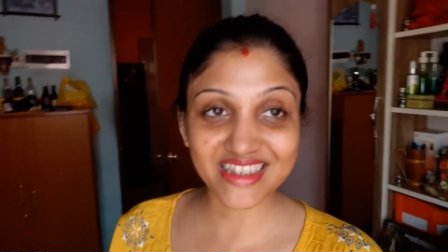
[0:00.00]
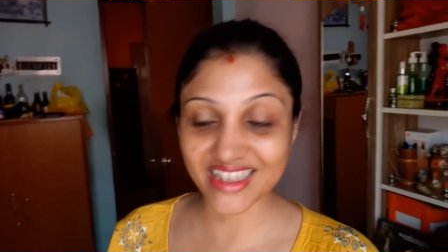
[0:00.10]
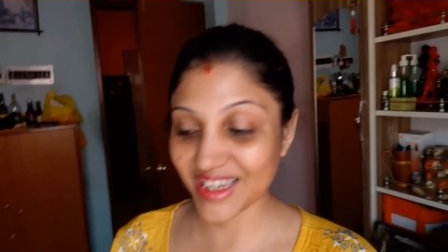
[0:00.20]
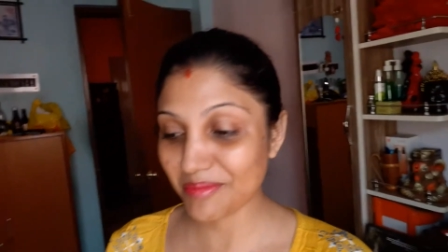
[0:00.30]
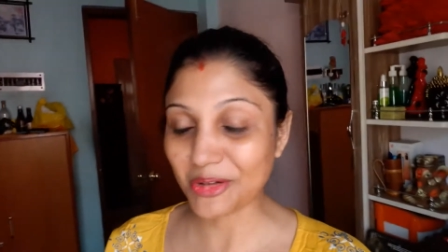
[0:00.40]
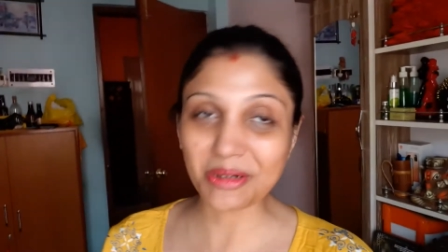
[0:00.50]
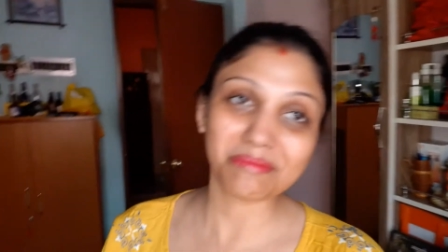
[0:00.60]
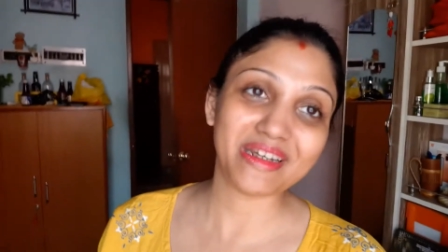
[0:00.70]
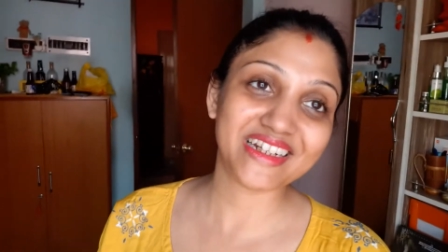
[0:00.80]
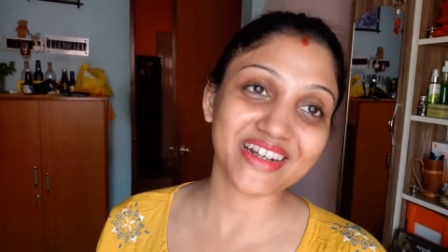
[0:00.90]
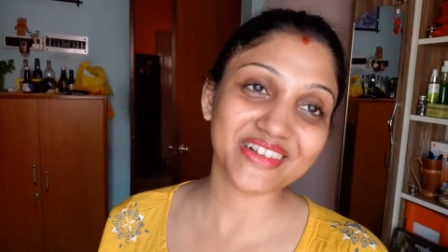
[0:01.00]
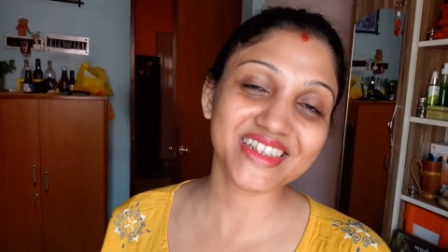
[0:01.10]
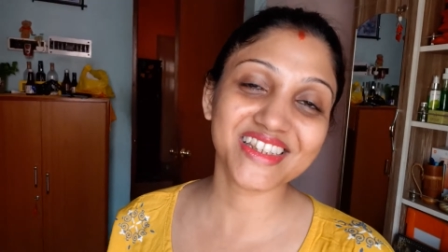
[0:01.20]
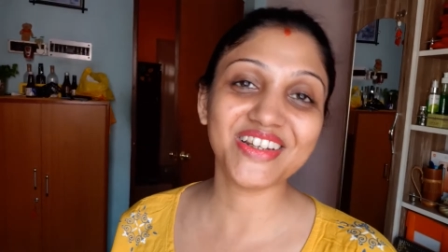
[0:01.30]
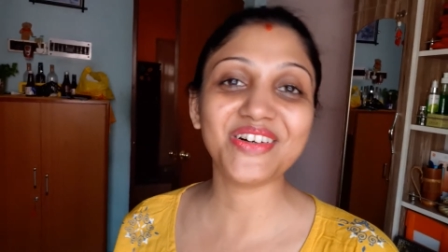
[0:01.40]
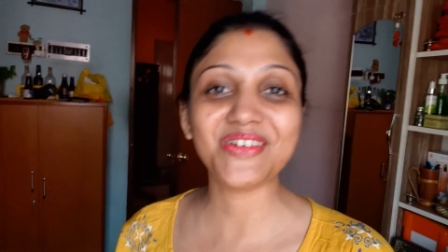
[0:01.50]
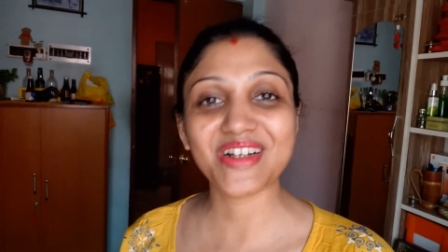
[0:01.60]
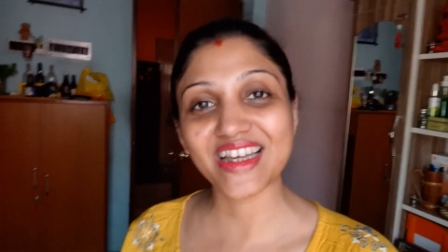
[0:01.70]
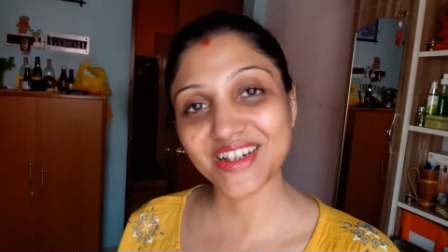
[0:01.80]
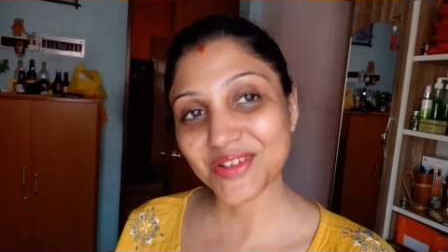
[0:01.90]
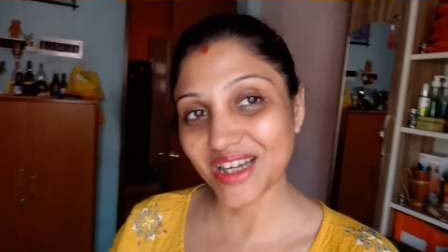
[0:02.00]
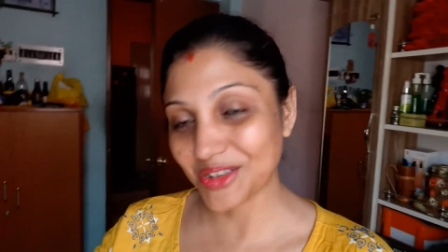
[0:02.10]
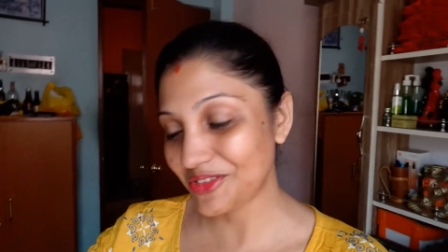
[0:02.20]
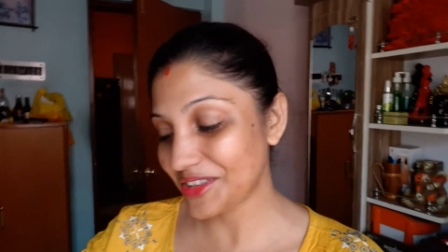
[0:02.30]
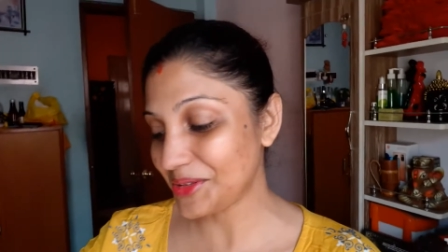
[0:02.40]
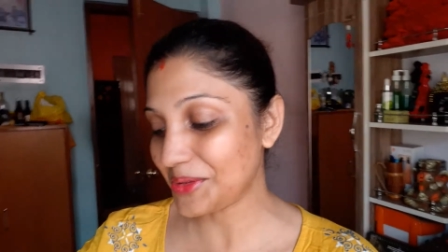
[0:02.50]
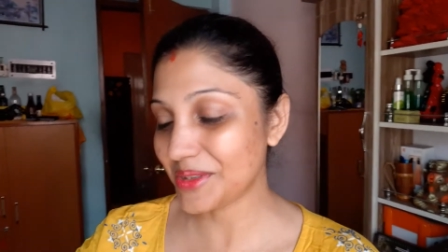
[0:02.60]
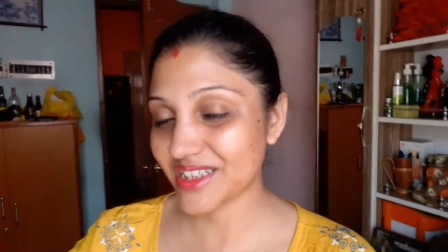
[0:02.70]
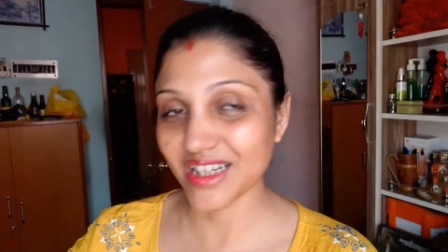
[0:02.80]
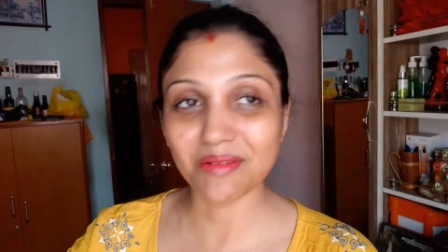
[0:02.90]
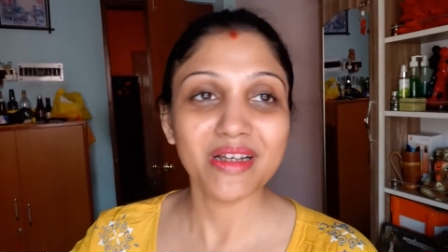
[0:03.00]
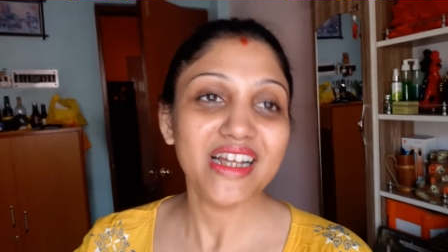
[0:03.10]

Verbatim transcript: থেকে বোনের মেয়েটাও এসেছিলো ওকে একটু আদর ফাদর করছিলাম